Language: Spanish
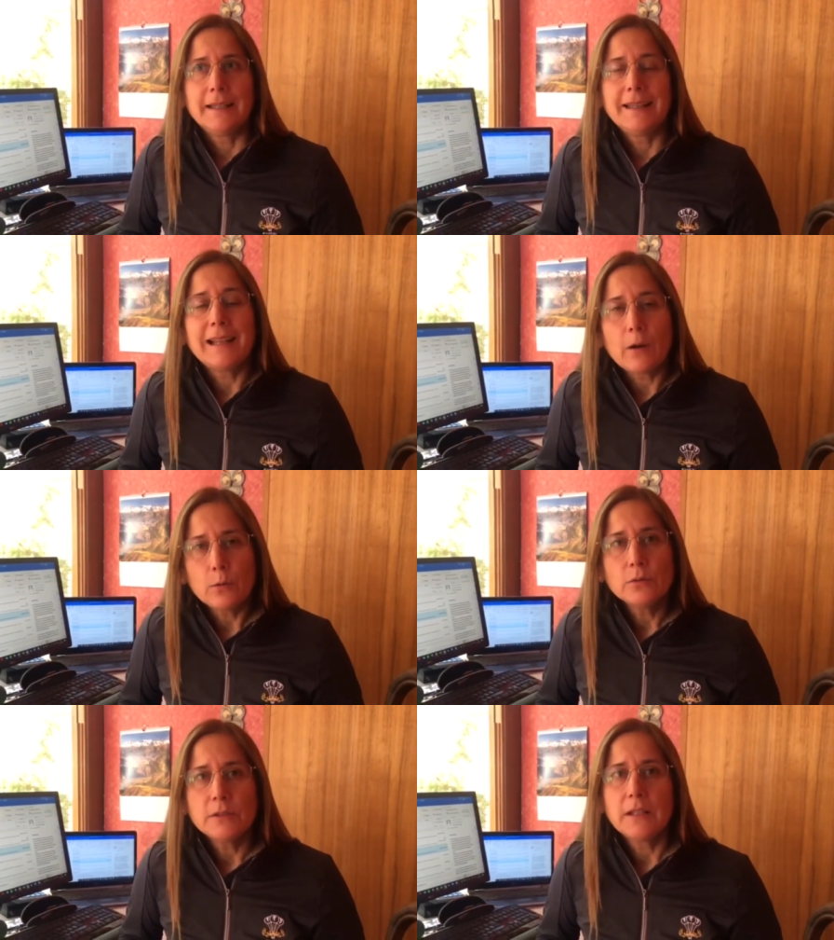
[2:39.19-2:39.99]
el
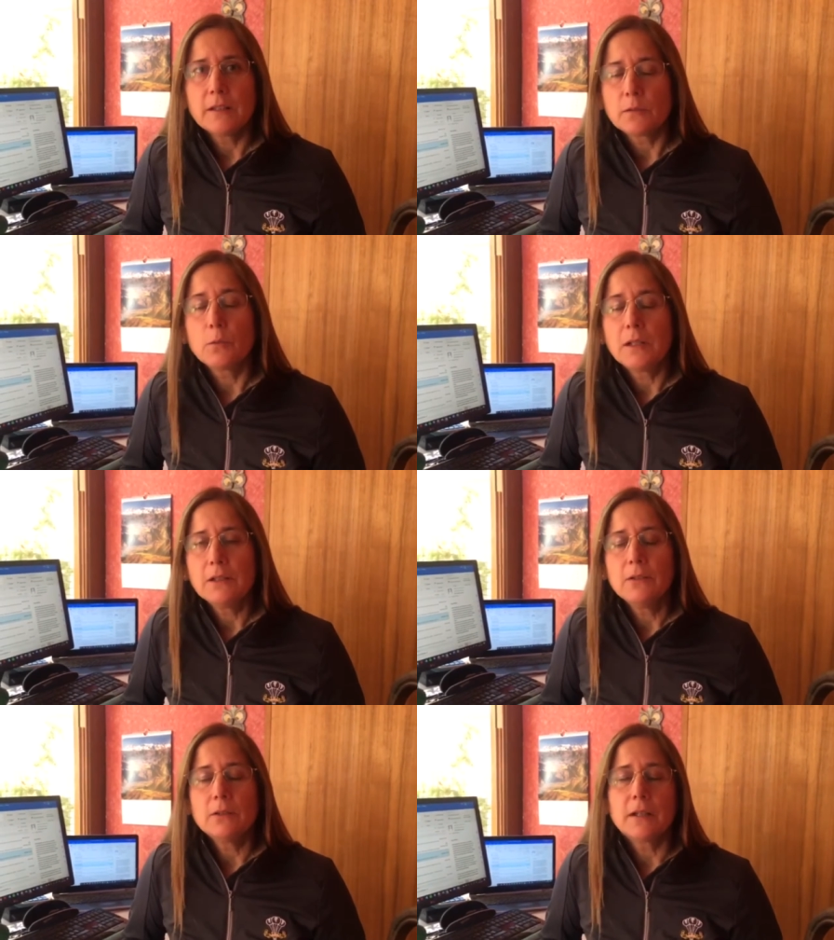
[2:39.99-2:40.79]
ajuste de
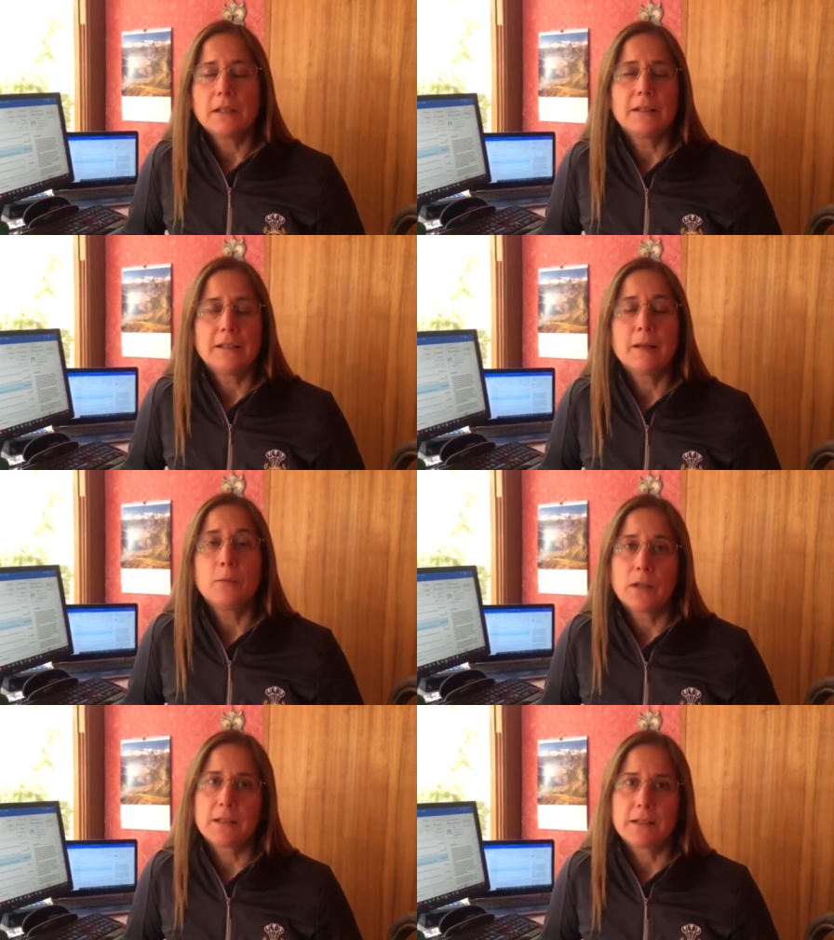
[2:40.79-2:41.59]
sueldo que
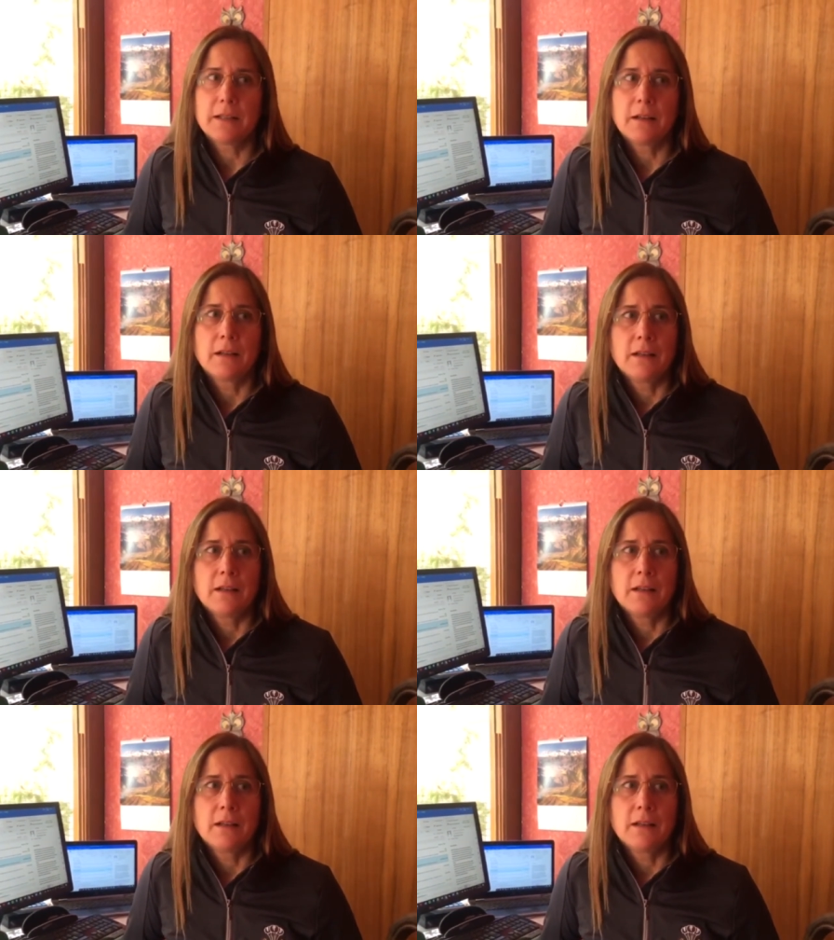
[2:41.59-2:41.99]
teníamos que hacer